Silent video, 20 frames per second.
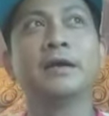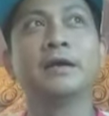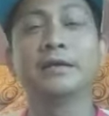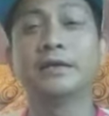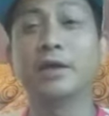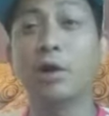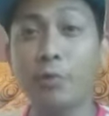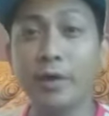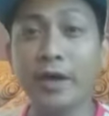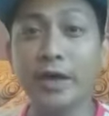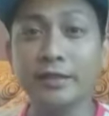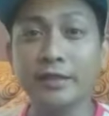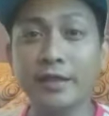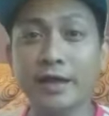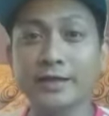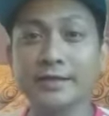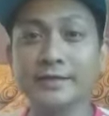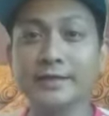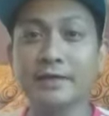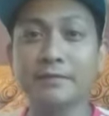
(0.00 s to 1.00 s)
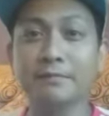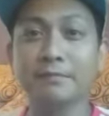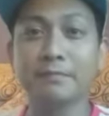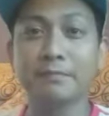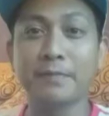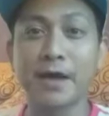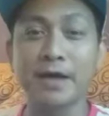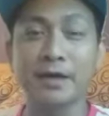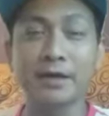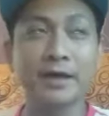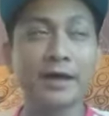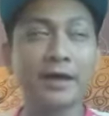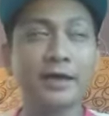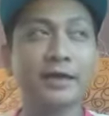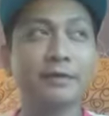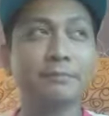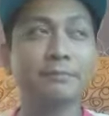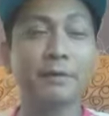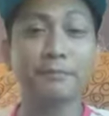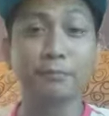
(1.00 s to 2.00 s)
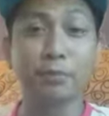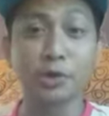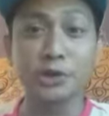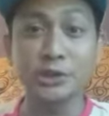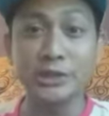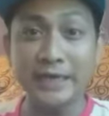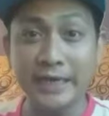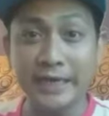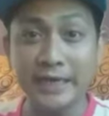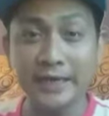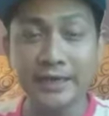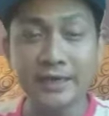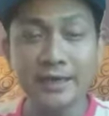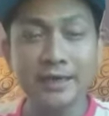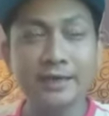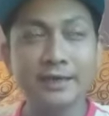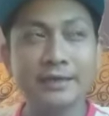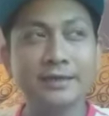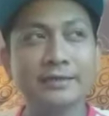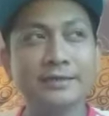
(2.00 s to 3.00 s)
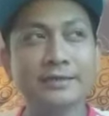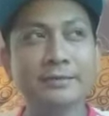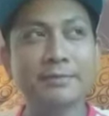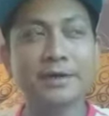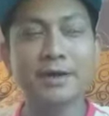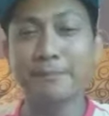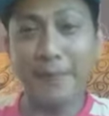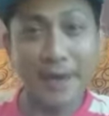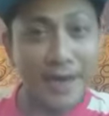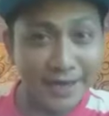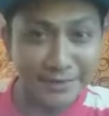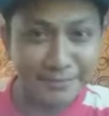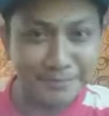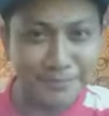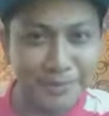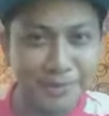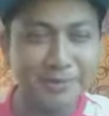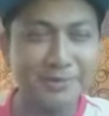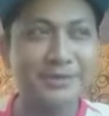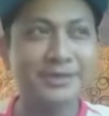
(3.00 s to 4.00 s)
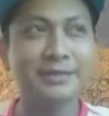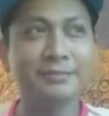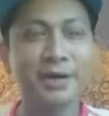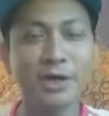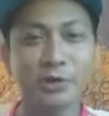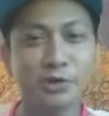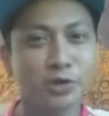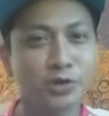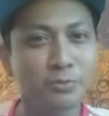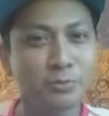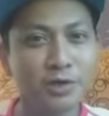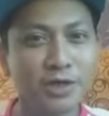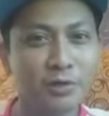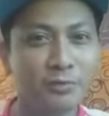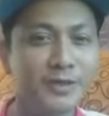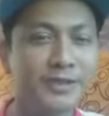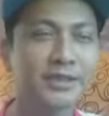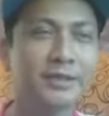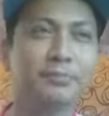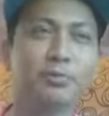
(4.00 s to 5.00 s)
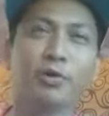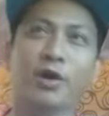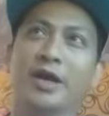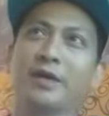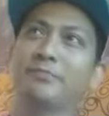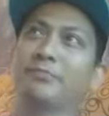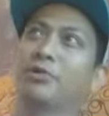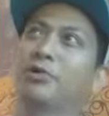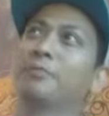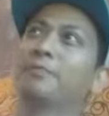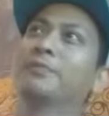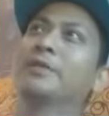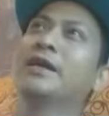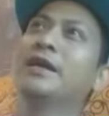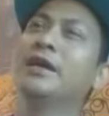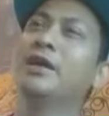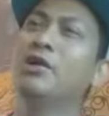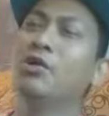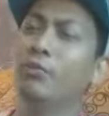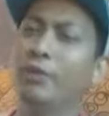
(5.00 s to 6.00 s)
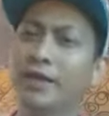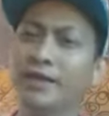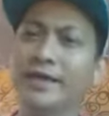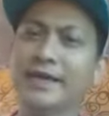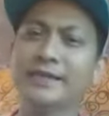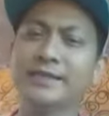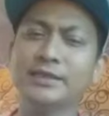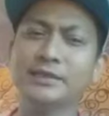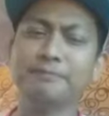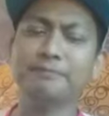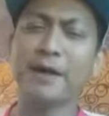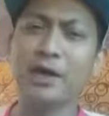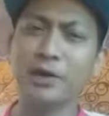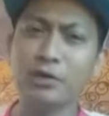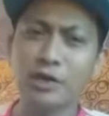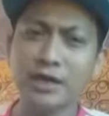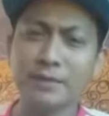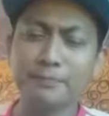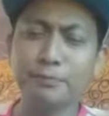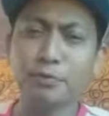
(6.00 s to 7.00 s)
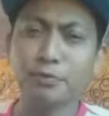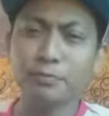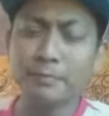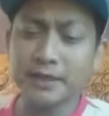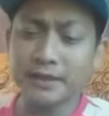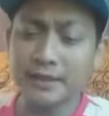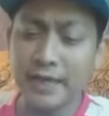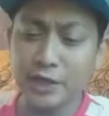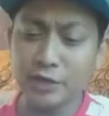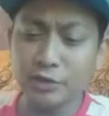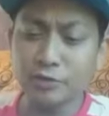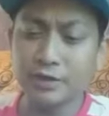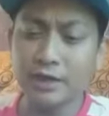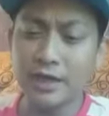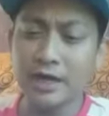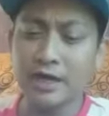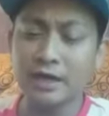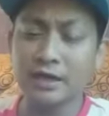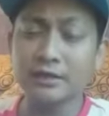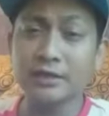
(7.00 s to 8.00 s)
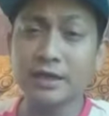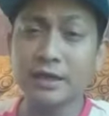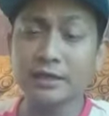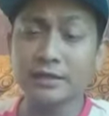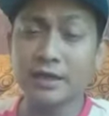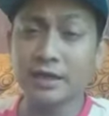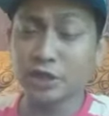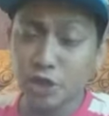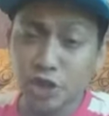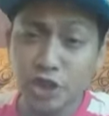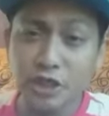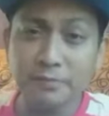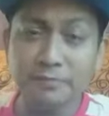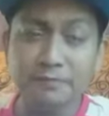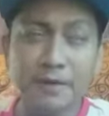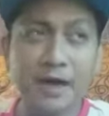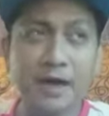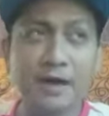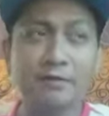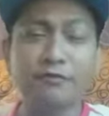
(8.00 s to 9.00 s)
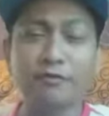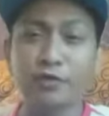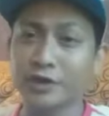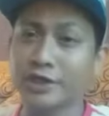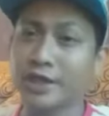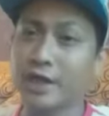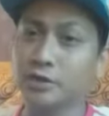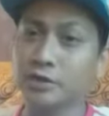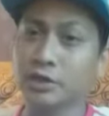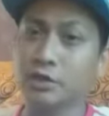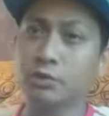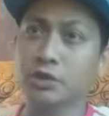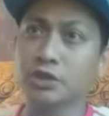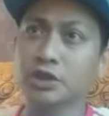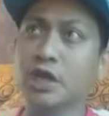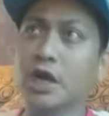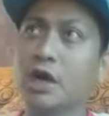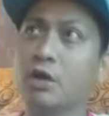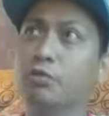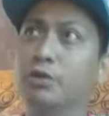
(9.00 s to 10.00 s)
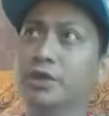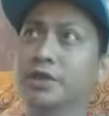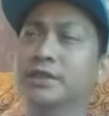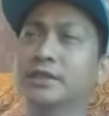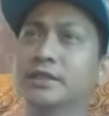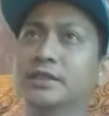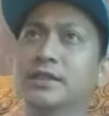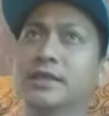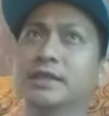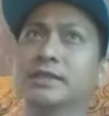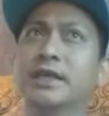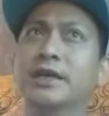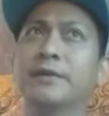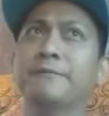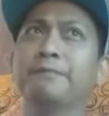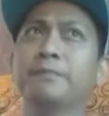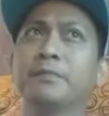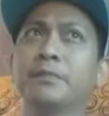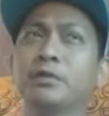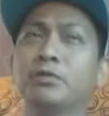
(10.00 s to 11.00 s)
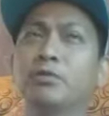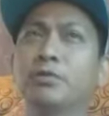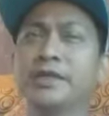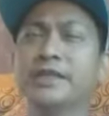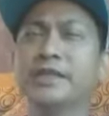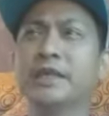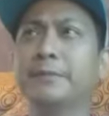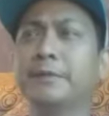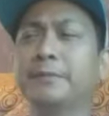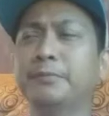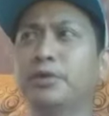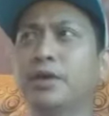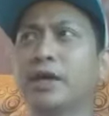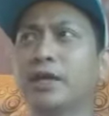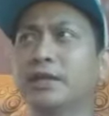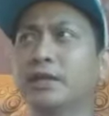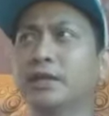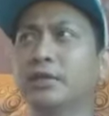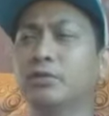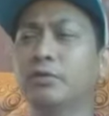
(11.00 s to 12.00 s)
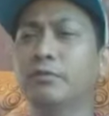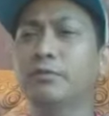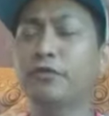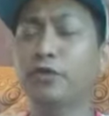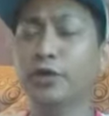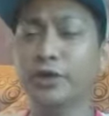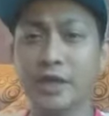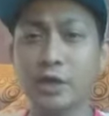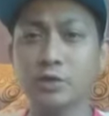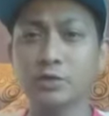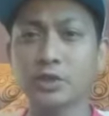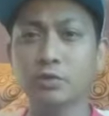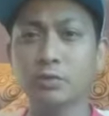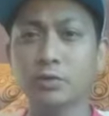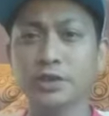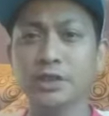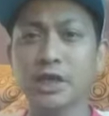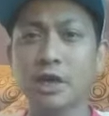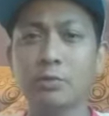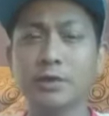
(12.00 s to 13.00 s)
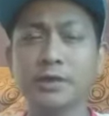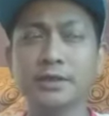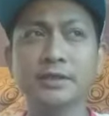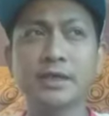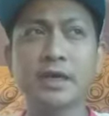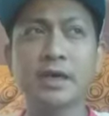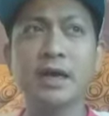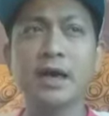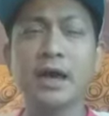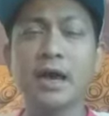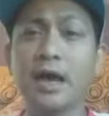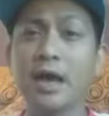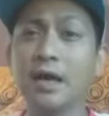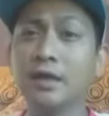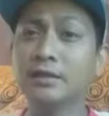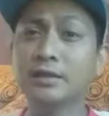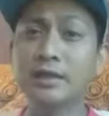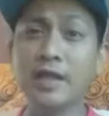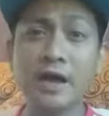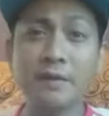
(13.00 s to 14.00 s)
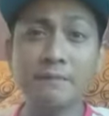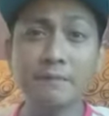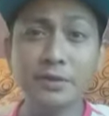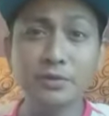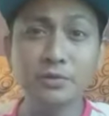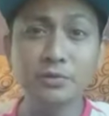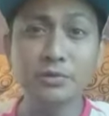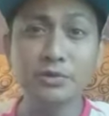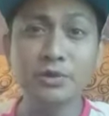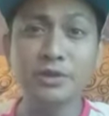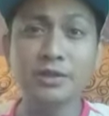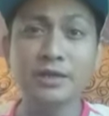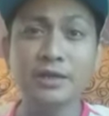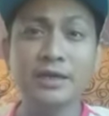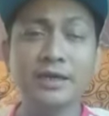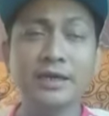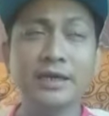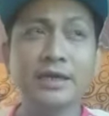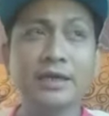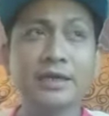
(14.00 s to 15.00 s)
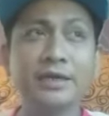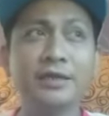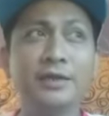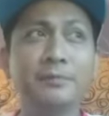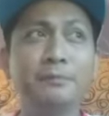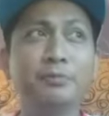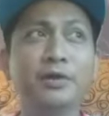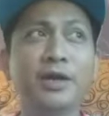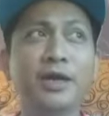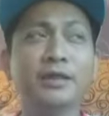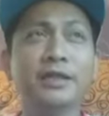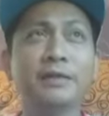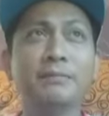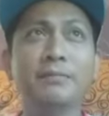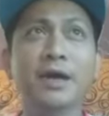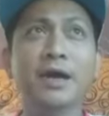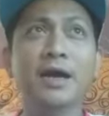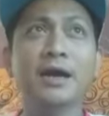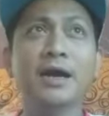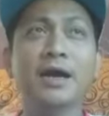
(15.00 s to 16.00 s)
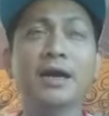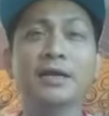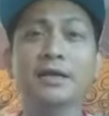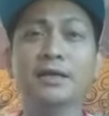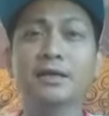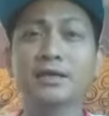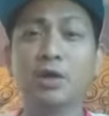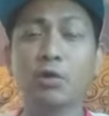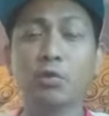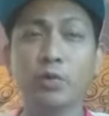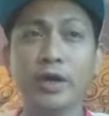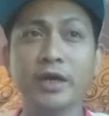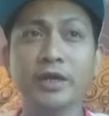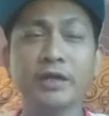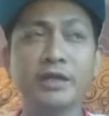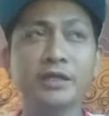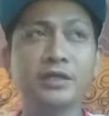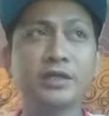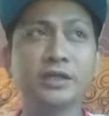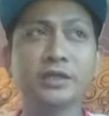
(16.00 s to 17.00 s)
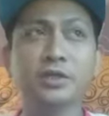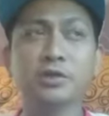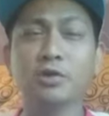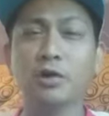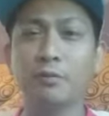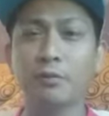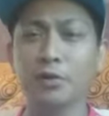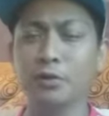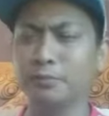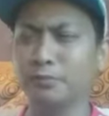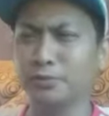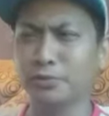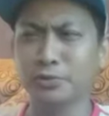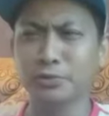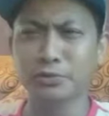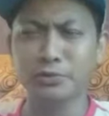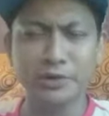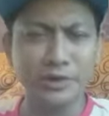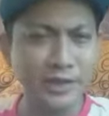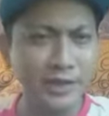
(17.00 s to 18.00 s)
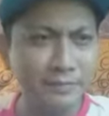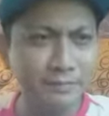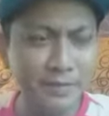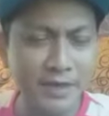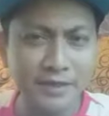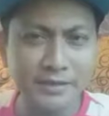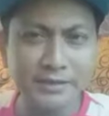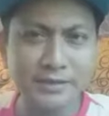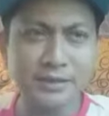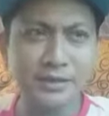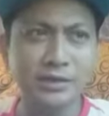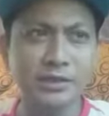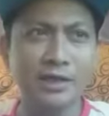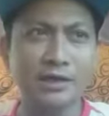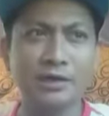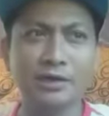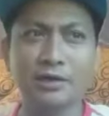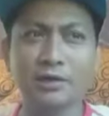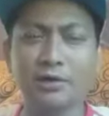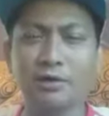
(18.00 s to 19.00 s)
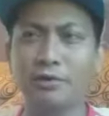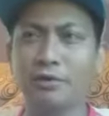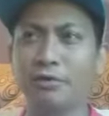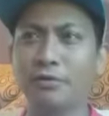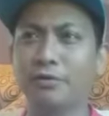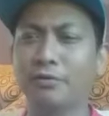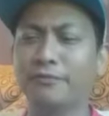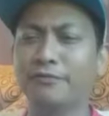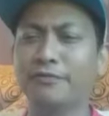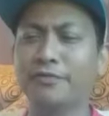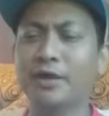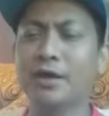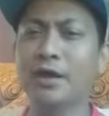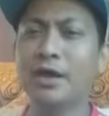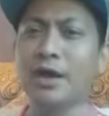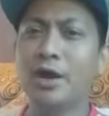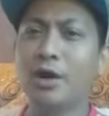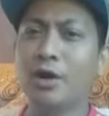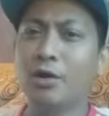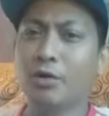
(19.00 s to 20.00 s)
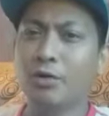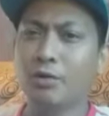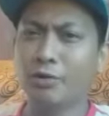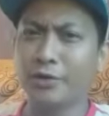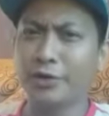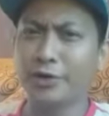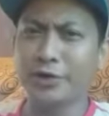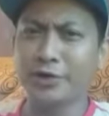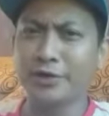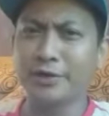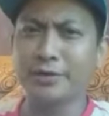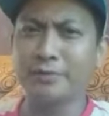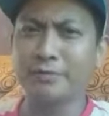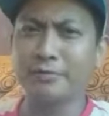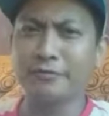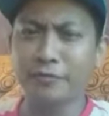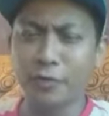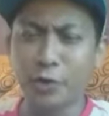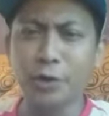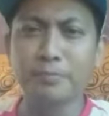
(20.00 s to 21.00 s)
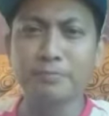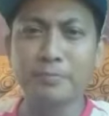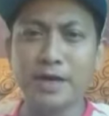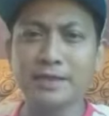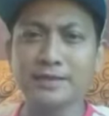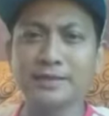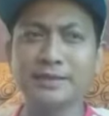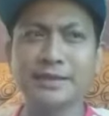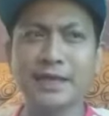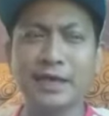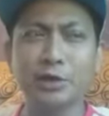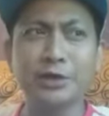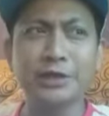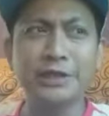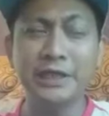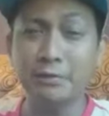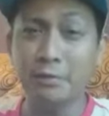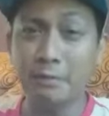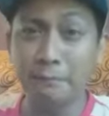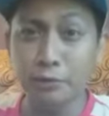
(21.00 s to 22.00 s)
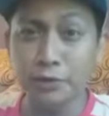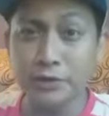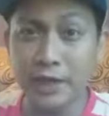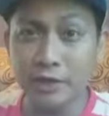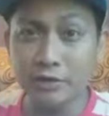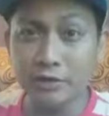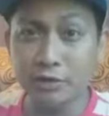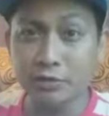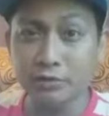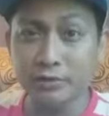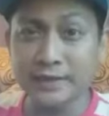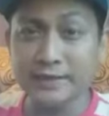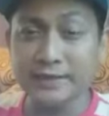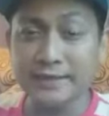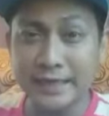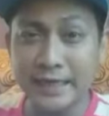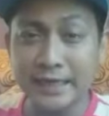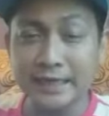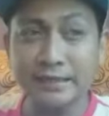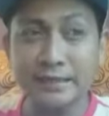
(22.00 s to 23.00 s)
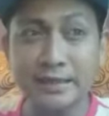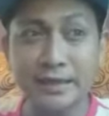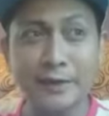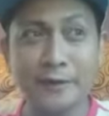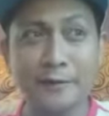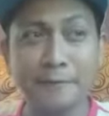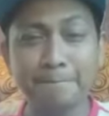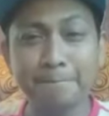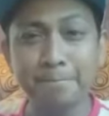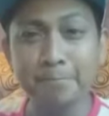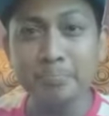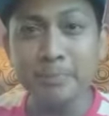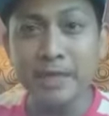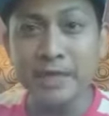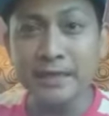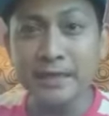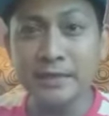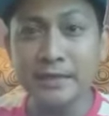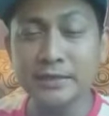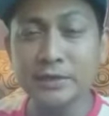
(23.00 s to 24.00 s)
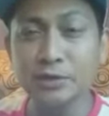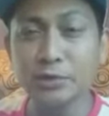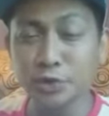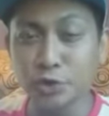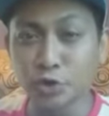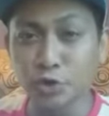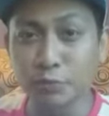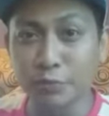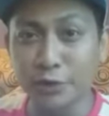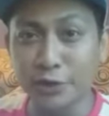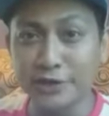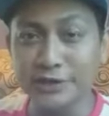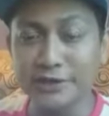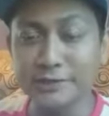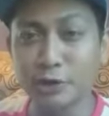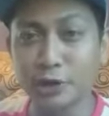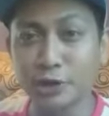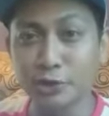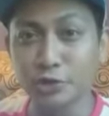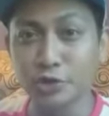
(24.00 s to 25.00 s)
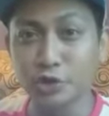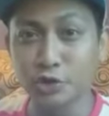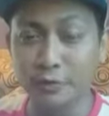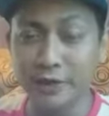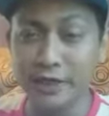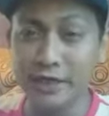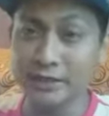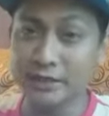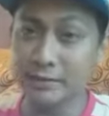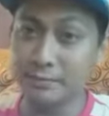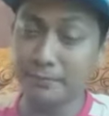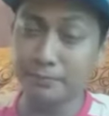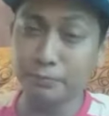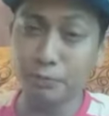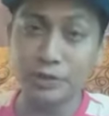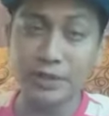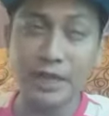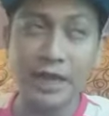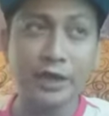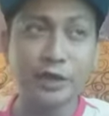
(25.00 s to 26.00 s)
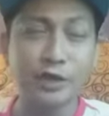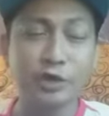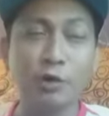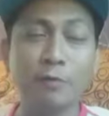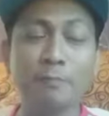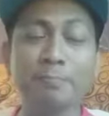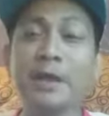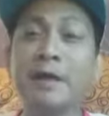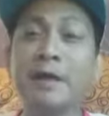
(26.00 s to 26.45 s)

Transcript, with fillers: gawin ang isang bagay at magpursige sa mga pangarap mo, sa mga gusto mong gawin sa buhay mo. Well guys, paano nga po ba tayo naka, na, na-achieve ang 4,000 watch hours? Kasi kung isipin po natin yung 4,000 watch hours, ang dami nun. Hindi po natin makakayang gawin in just couple of 2, 3 months of or 4 months, lalo hindi naman po tayo ganun kasikat na YouTuber, small YouTuber lang naman po tayo,